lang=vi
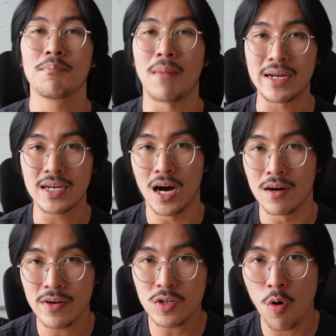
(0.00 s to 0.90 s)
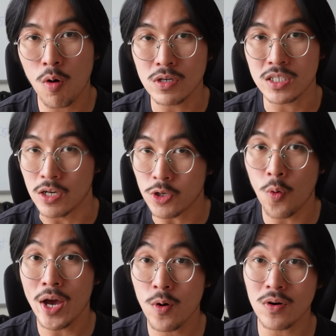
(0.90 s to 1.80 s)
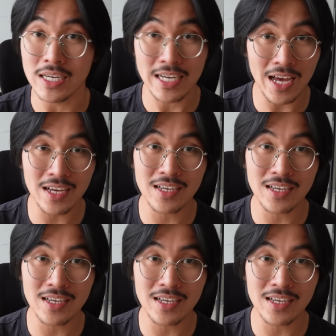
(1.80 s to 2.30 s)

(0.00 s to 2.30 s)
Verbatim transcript: bạn cần phải thu hút được sự chú ý của người khác.